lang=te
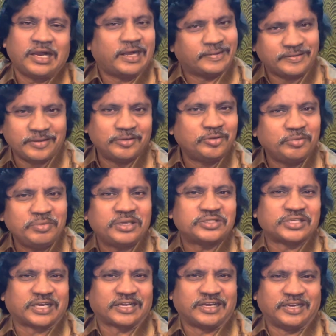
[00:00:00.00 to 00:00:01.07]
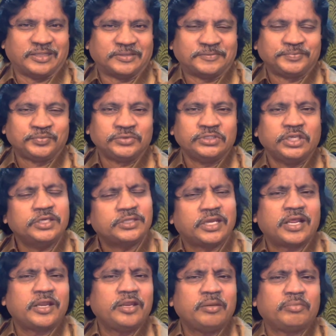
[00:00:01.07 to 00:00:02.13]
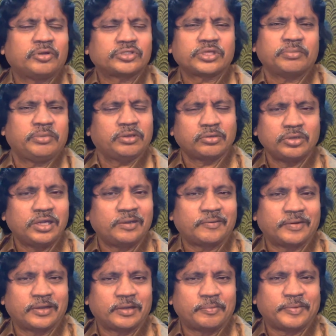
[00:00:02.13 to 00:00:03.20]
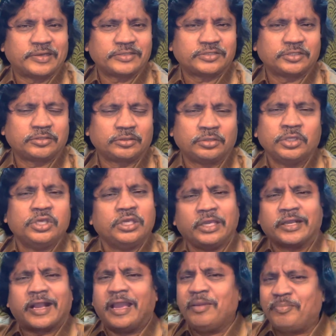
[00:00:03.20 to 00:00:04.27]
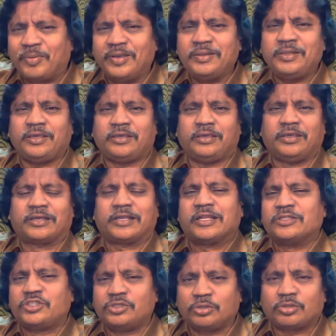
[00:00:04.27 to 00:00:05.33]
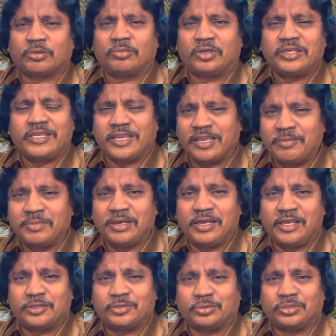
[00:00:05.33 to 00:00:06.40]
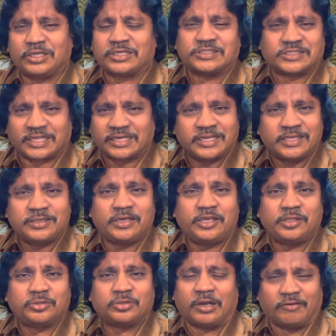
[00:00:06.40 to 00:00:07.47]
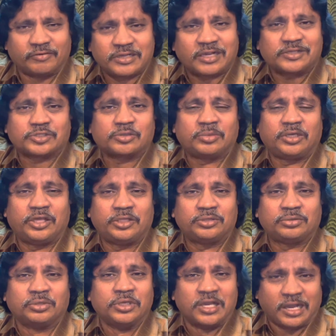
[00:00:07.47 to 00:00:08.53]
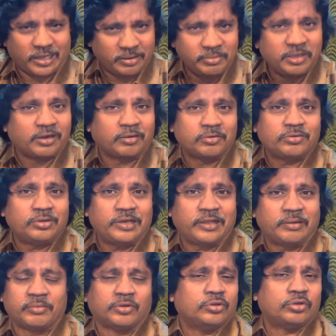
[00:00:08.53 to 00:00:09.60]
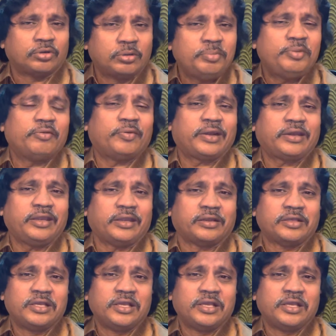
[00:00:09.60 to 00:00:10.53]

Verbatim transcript: అదినూ మీకు జరగలేదు ఈ దినాన్ని బహుశా మీకున్నటువంటి పరిస్థితులు ఇంకా అయిపోయింది ఇంకా నా జీవితంలో ఏమీ లేదు ఇంక జరిగేది లేదు అవకాశం లేదు అని మీరు అనుకున్నారేమో డోంట్ బి వర్రీడ్